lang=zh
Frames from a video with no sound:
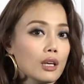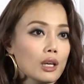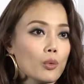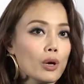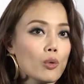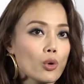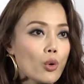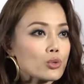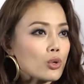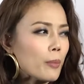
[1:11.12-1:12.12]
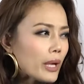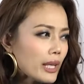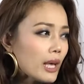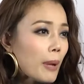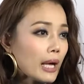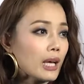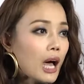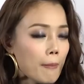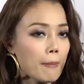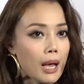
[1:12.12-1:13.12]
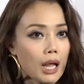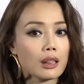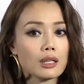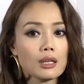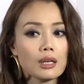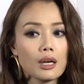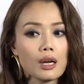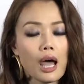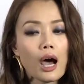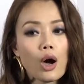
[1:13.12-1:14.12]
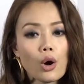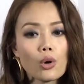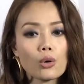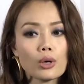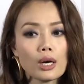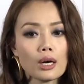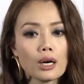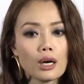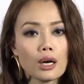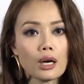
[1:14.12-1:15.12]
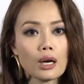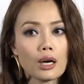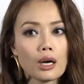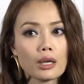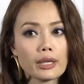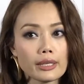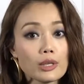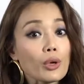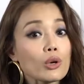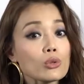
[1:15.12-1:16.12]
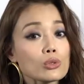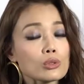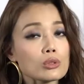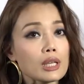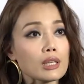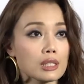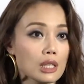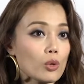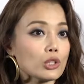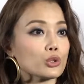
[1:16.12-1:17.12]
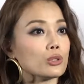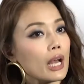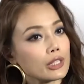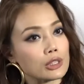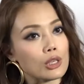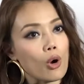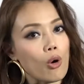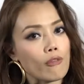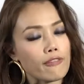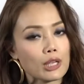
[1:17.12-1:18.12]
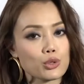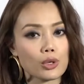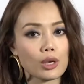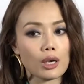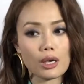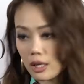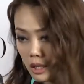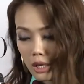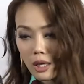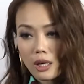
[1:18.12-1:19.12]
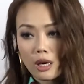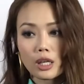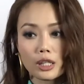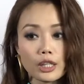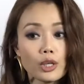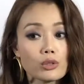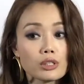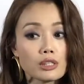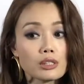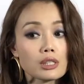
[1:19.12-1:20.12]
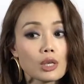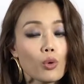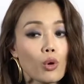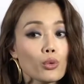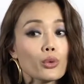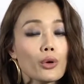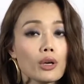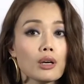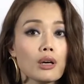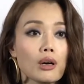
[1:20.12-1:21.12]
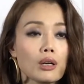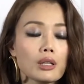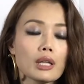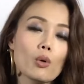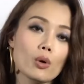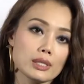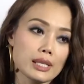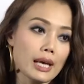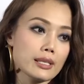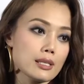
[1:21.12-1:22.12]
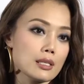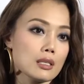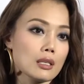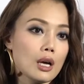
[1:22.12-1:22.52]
因为我工作每天排的很满。然后呃，也因为公那个新闻出来之后，发觉可能有些事情我忽略了。那我再次